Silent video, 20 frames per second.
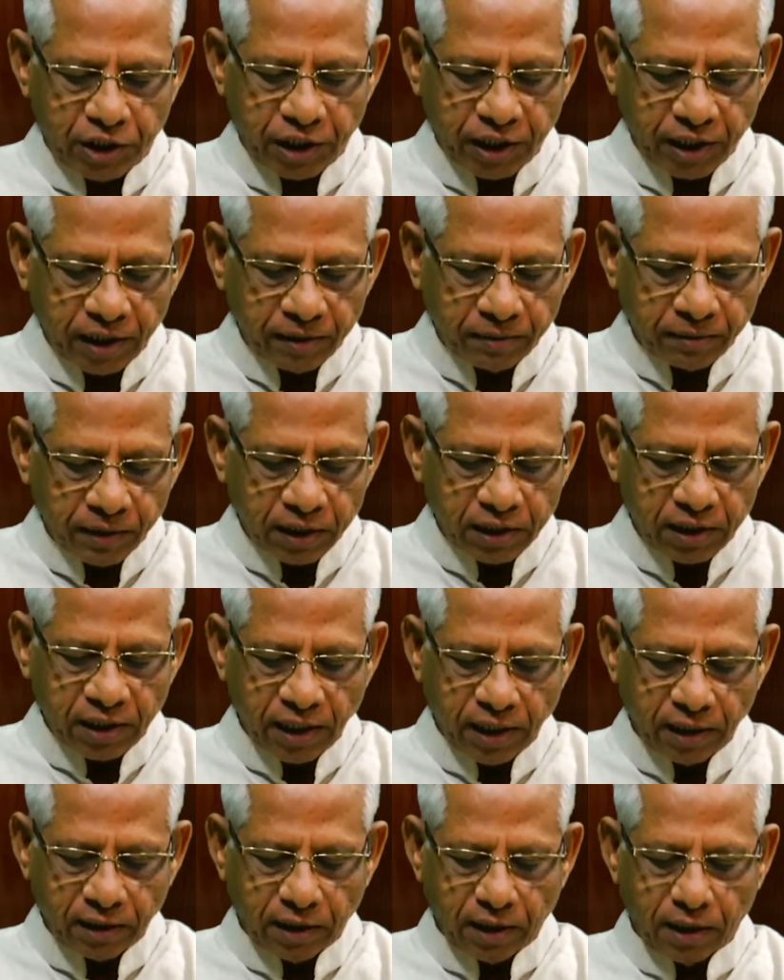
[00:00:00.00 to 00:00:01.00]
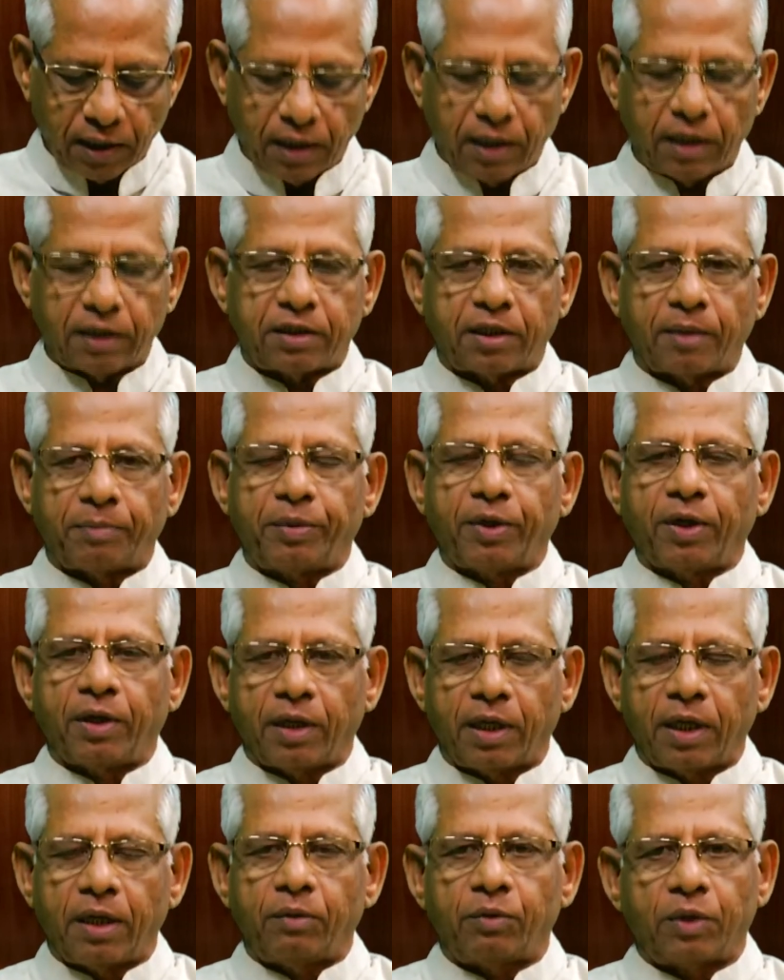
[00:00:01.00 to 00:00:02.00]
జీవచేతన గల
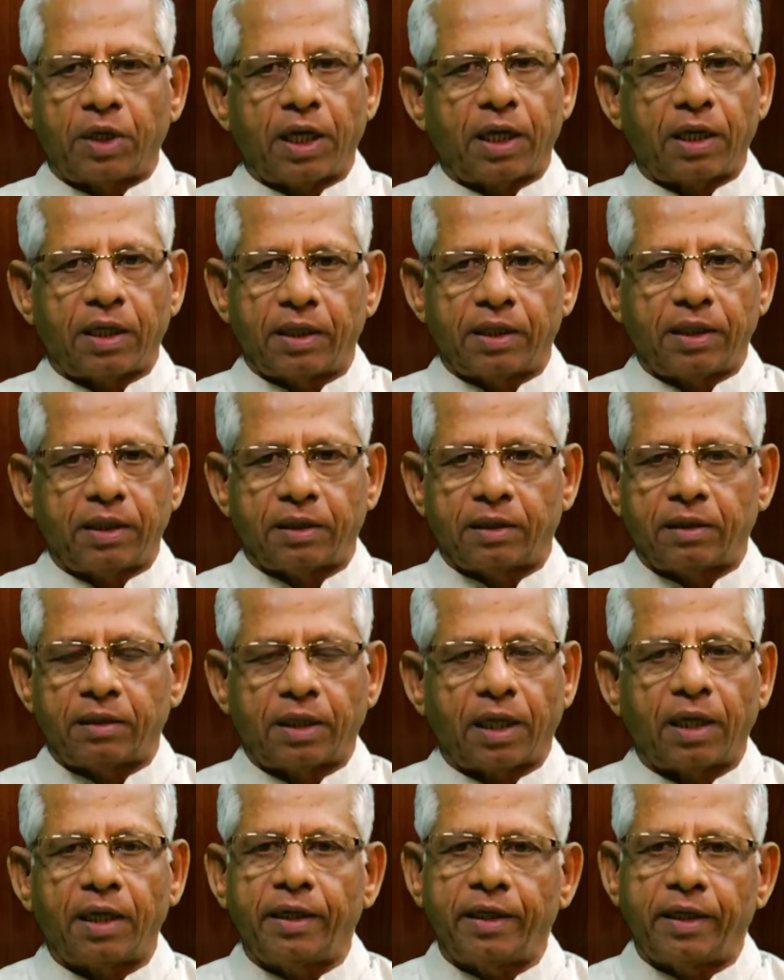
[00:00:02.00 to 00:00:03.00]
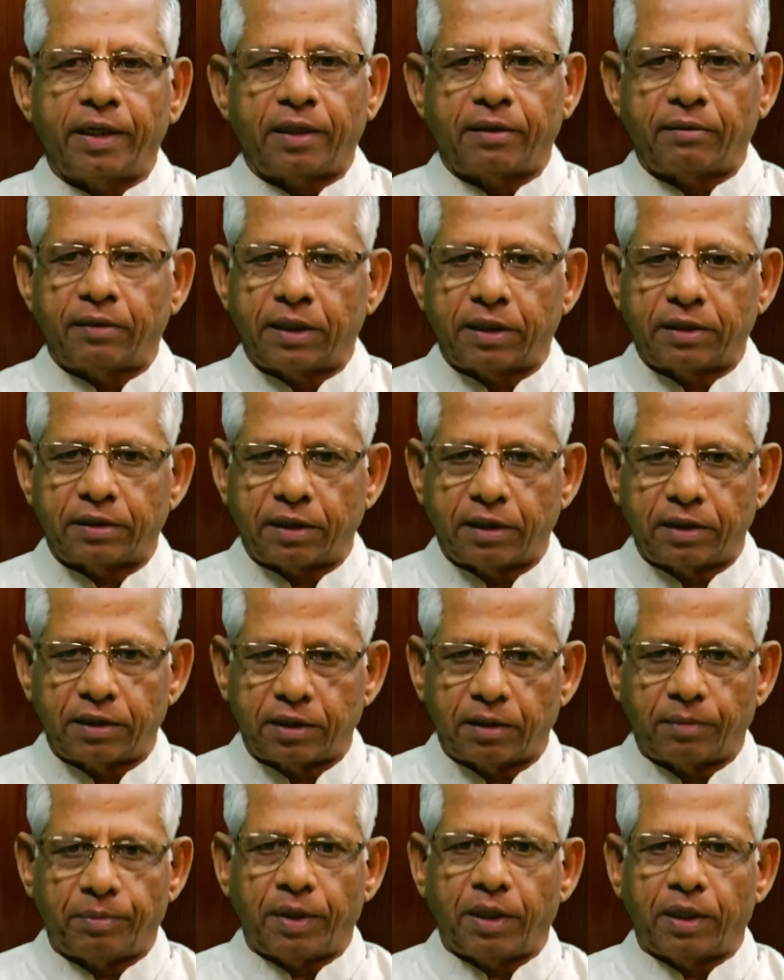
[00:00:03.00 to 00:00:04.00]
సభ్యులుగా ఉండాలని తల్లినటువంటి
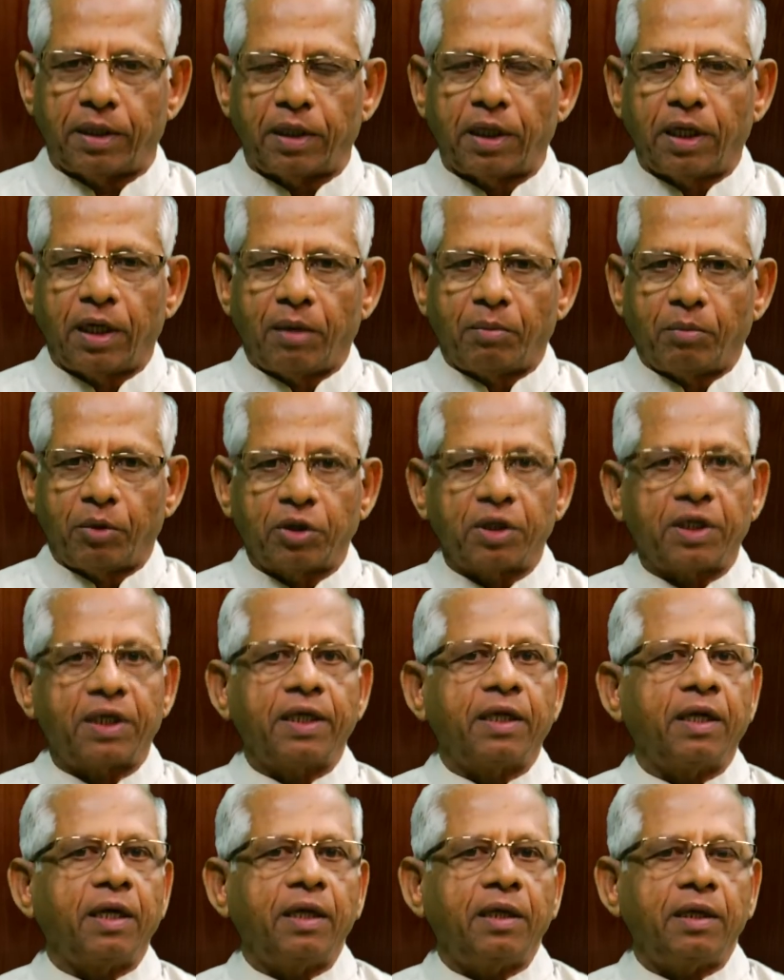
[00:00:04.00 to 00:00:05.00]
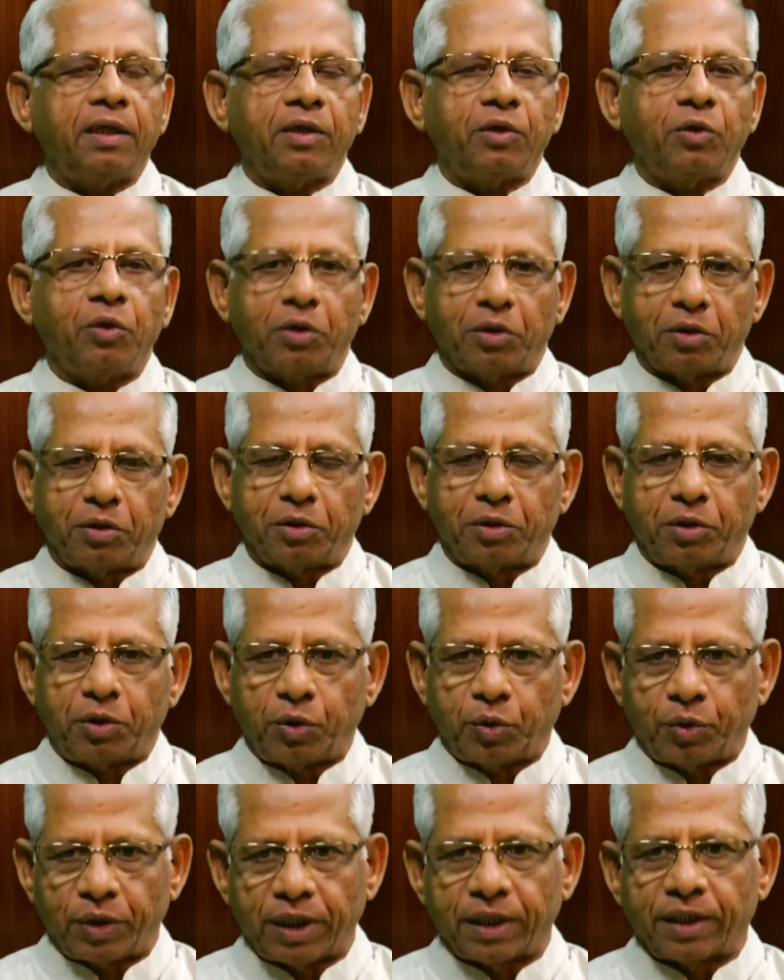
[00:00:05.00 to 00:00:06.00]
శ్రీసభ మొదటిగా
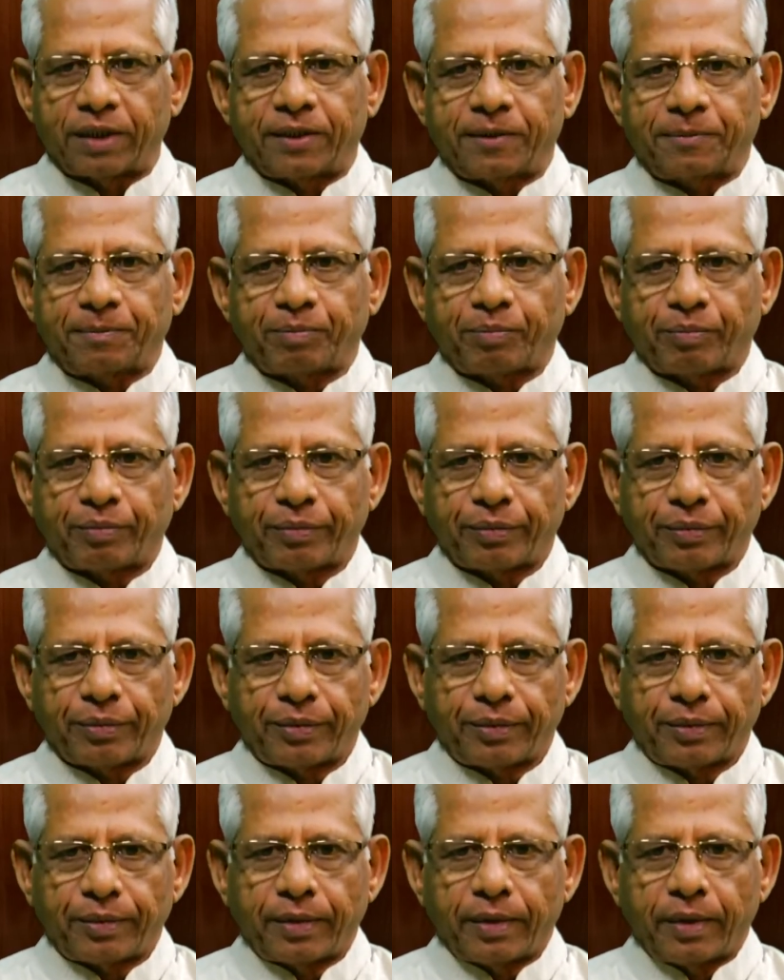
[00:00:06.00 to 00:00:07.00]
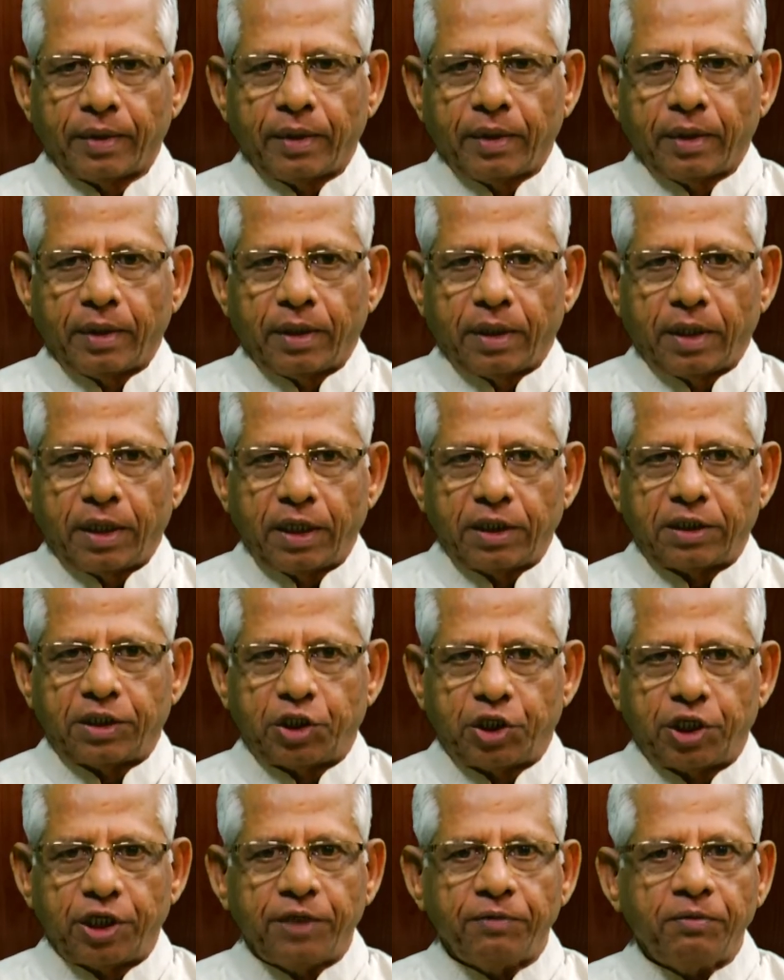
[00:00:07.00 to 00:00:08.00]
కోరుకుంటూ ఉన్నది అంటే
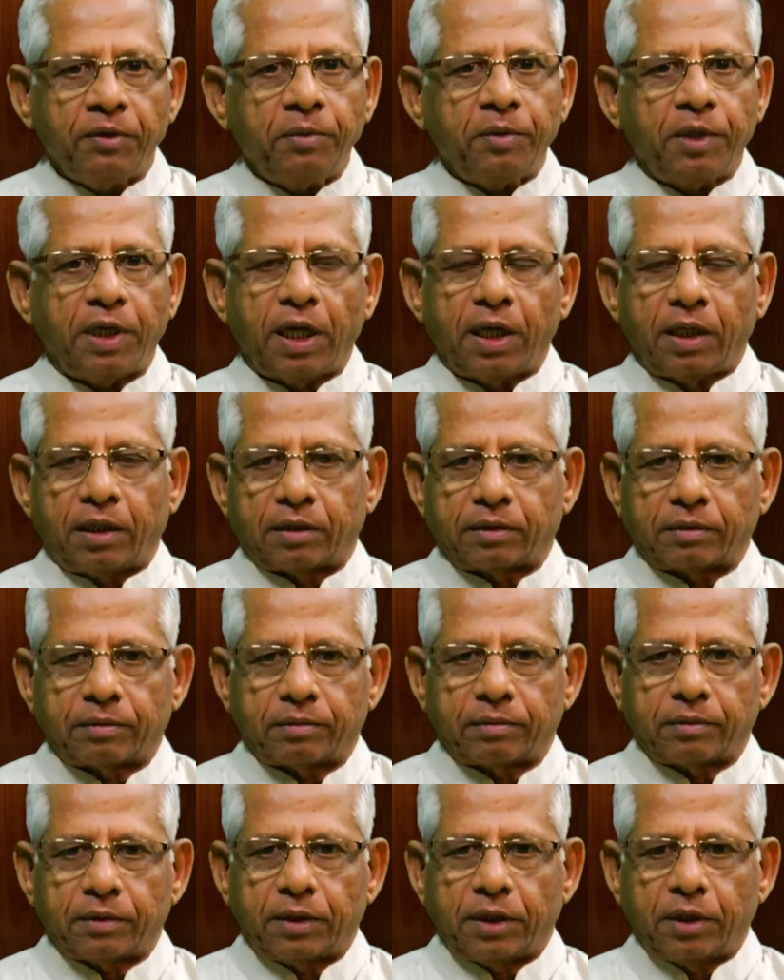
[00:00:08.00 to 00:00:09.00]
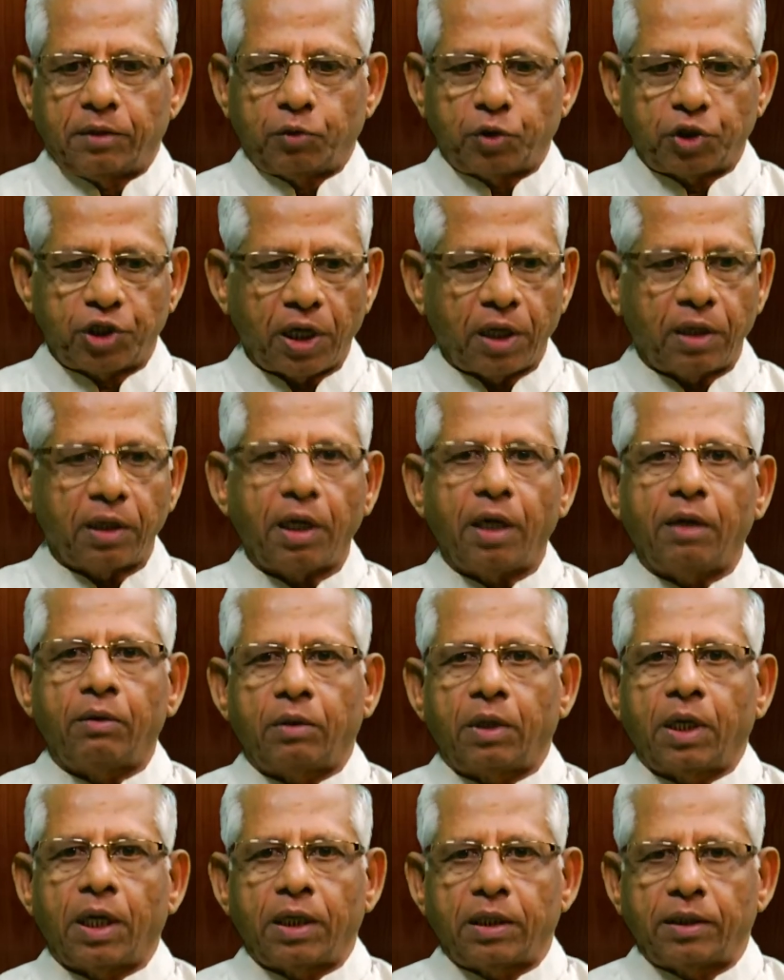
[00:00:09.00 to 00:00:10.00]
జీవము గల అంటే హుషారుగా
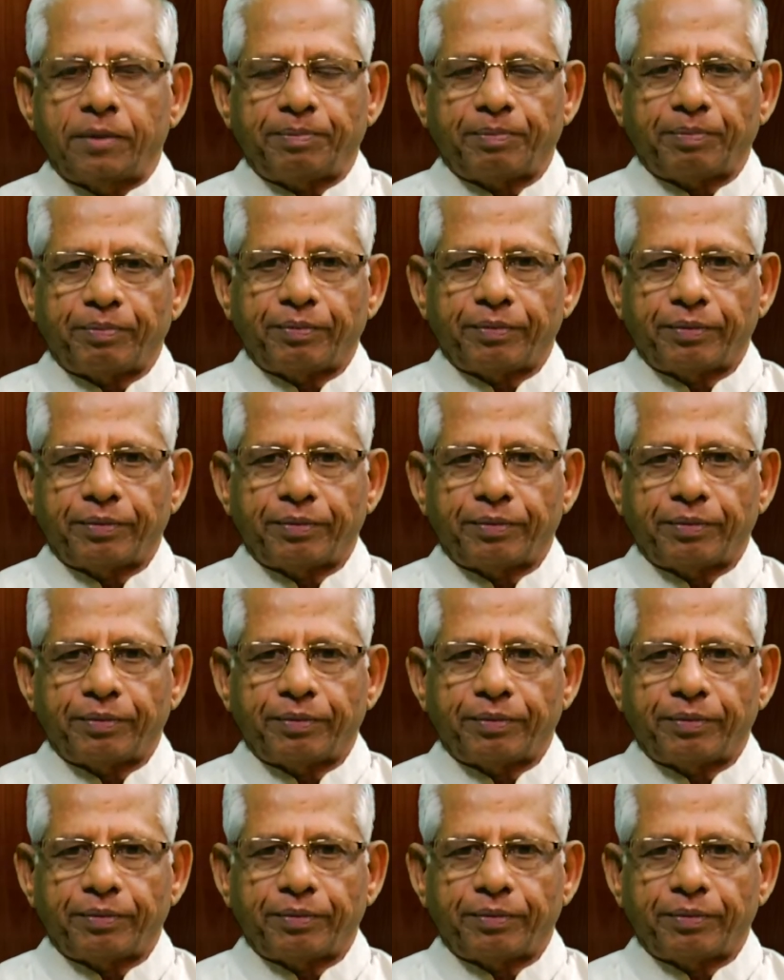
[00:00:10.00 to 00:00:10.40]
ఉండాలి